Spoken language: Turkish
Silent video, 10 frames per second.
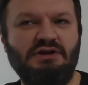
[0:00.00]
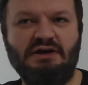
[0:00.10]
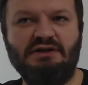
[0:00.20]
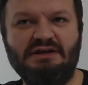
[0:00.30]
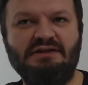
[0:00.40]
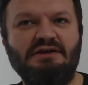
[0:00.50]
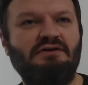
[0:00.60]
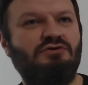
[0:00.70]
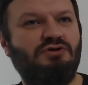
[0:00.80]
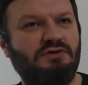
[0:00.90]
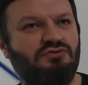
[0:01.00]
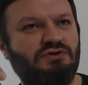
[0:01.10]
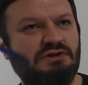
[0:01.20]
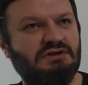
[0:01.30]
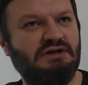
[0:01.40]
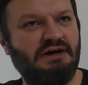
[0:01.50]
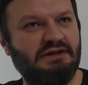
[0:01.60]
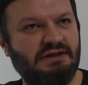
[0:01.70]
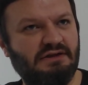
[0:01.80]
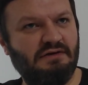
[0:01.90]
Yani gene görev süreniz
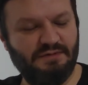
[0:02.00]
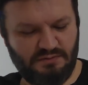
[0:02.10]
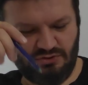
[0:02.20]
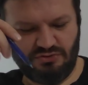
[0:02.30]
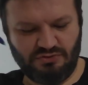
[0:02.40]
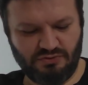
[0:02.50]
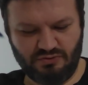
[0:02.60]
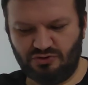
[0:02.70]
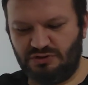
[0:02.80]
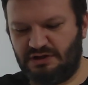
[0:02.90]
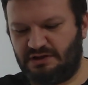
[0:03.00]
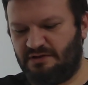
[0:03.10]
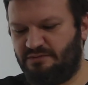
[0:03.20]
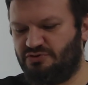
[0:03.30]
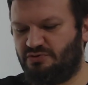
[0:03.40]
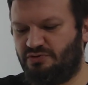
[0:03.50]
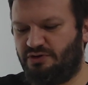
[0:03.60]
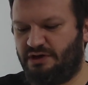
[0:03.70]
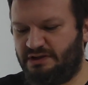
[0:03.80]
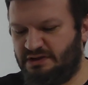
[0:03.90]
aynen devam etmiş oluyor. Üstüne eklenmiş oluyor
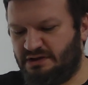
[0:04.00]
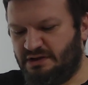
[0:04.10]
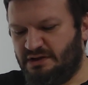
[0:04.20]
yani